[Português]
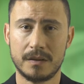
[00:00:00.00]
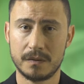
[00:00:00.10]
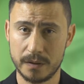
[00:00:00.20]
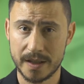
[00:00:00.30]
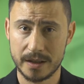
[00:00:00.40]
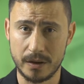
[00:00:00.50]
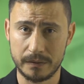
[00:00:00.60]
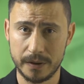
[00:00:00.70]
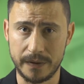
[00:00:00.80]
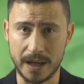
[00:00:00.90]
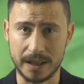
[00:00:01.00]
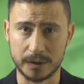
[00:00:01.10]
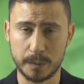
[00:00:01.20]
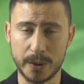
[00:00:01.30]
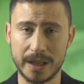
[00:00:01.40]
Você já ouviu falar do
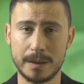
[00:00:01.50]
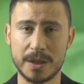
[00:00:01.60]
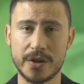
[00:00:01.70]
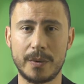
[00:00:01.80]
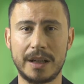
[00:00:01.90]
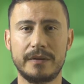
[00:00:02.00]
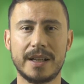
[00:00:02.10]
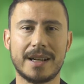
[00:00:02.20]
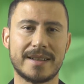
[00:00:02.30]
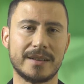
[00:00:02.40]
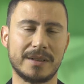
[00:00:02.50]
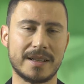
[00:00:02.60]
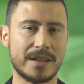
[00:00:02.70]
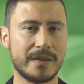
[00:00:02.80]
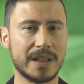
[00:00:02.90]
Programa de Qualificação das
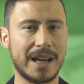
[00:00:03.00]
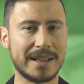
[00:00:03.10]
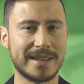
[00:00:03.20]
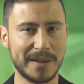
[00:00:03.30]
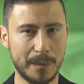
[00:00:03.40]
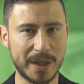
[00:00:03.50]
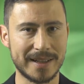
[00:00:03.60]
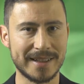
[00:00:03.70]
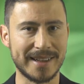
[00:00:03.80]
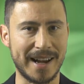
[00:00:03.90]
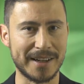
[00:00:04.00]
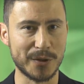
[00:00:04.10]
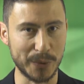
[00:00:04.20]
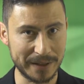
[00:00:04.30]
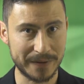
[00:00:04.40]
Atividades Não Presenciais
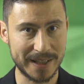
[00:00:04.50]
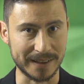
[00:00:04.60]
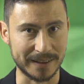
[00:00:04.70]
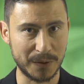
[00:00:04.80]
do IFSC,